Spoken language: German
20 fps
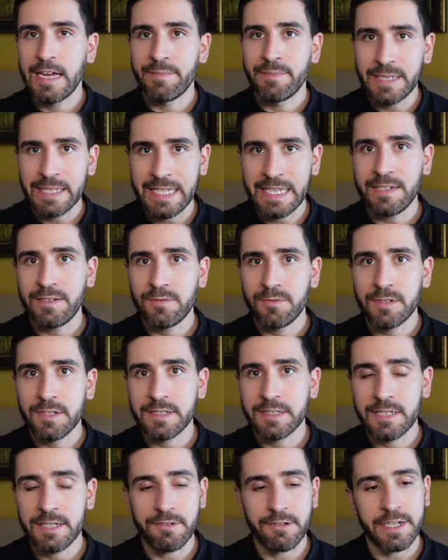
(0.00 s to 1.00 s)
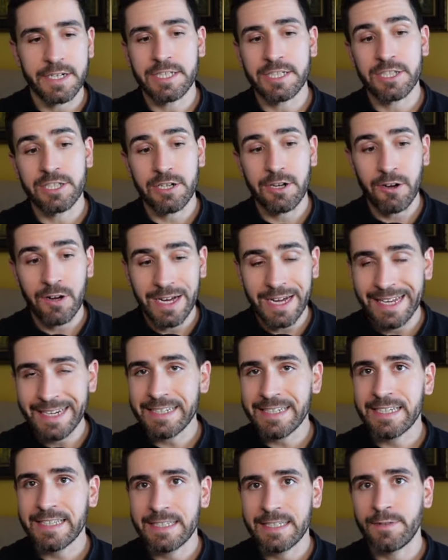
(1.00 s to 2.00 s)
mit denen du dann theoretisch auch
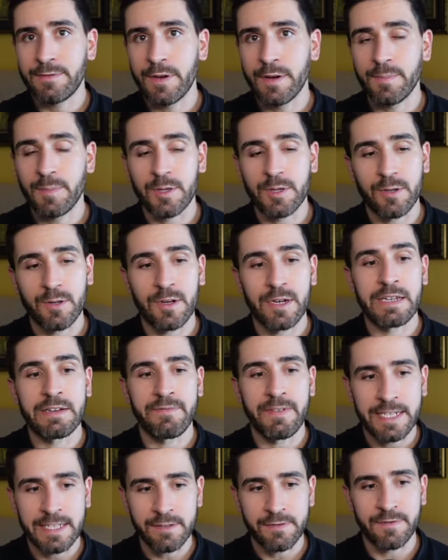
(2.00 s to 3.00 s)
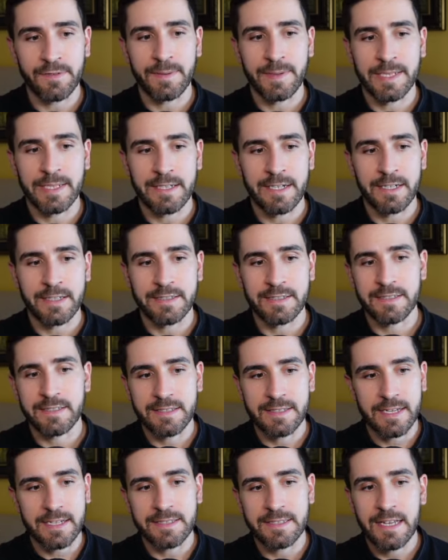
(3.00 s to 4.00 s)
andere DeFi-Protokolle weiterverwenden kannst.
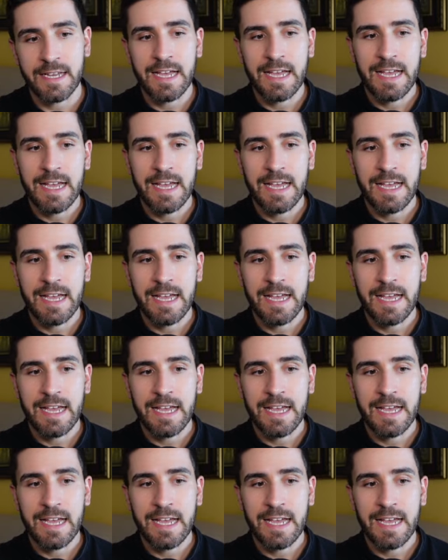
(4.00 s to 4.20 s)
Das heißt,